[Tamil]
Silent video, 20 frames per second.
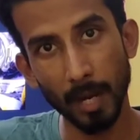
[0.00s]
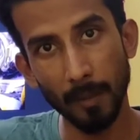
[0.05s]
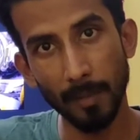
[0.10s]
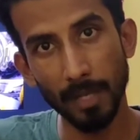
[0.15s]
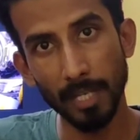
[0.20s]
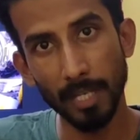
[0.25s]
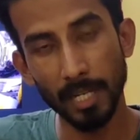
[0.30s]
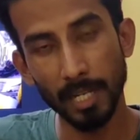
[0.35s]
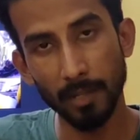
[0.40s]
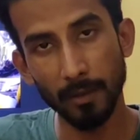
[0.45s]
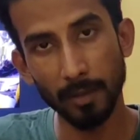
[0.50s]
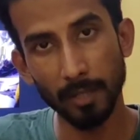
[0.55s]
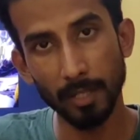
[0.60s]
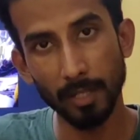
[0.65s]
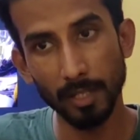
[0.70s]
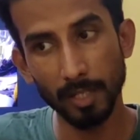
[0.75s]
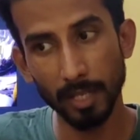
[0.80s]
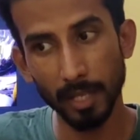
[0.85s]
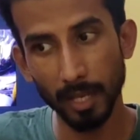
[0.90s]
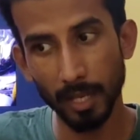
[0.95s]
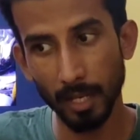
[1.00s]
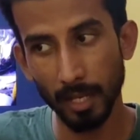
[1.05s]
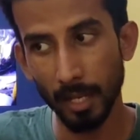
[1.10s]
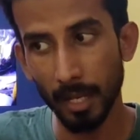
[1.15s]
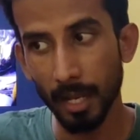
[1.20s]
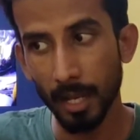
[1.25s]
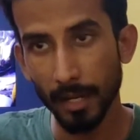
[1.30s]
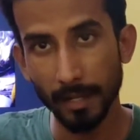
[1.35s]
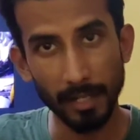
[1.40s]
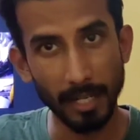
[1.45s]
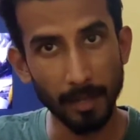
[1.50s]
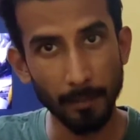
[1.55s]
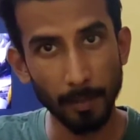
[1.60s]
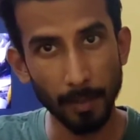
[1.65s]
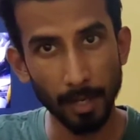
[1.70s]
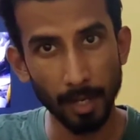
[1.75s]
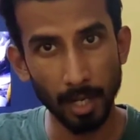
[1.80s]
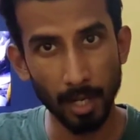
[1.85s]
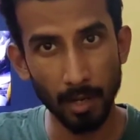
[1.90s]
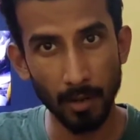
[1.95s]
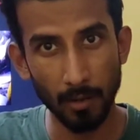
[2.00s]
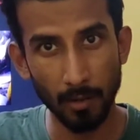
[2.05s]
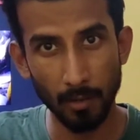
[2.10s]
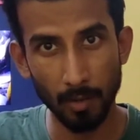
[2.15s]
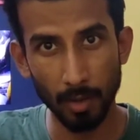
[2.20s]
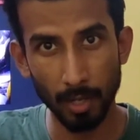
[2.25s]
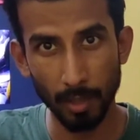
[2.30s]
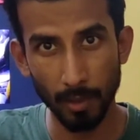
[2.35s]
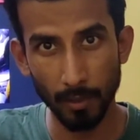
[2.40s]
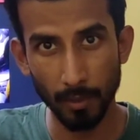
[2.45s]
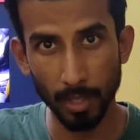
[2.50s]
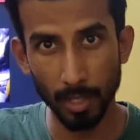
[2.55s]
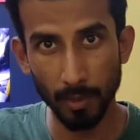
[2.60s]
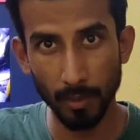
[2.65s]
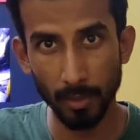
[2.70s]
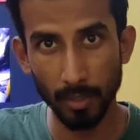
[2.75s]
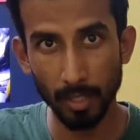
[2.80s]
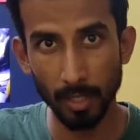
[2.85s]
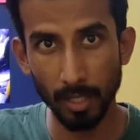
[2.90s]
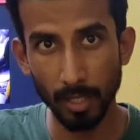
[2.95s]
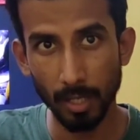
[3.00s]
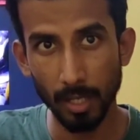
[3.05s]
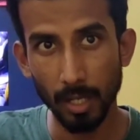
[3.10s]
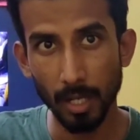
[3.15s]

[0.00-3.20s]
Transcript: அப்படிங்கிறது வந்து நீங்கள் ட்ரை பண்ணால் உங்களோட உயிர் வந்து